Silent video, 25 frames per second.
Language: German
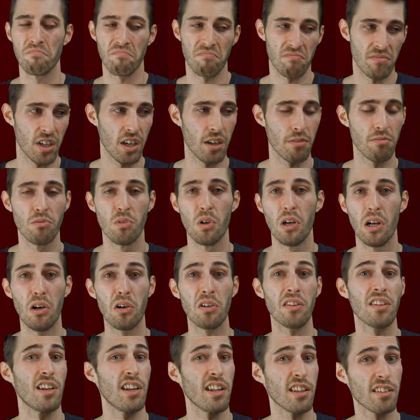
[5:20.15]
na, wohl
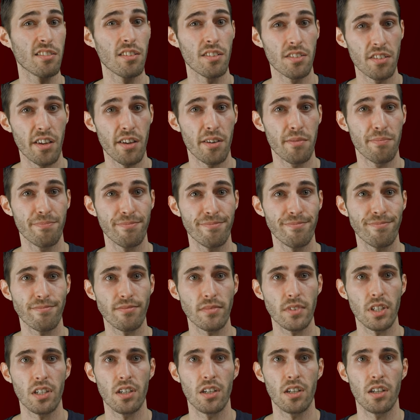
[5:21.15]
auch der letzte sein.
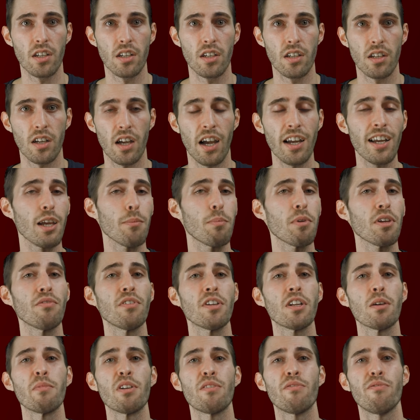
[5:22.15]

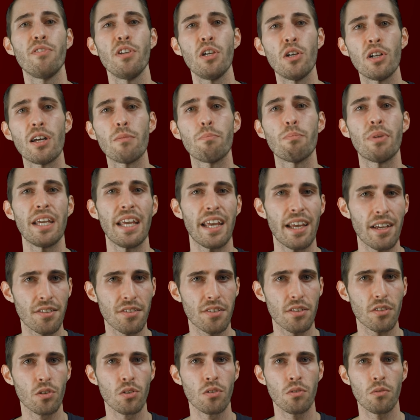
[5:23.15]
Angeblich wird er mit 400
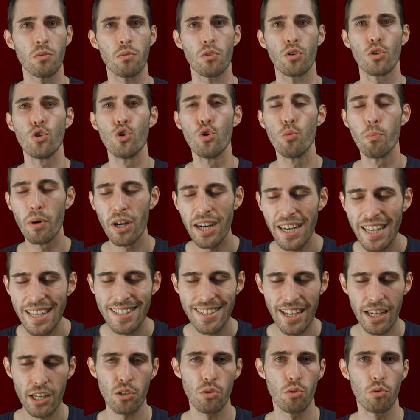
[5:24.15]
PS und
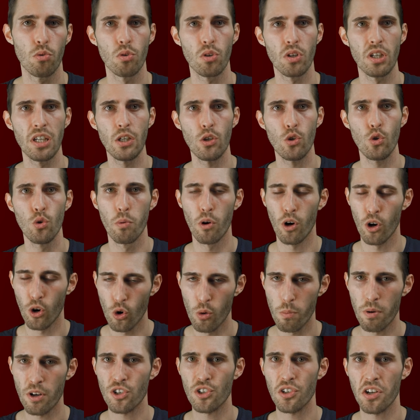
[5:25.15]
Hybridtechnologie über
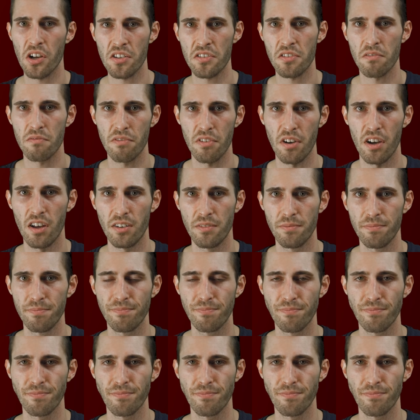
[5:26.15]
Europa Straßen fahren.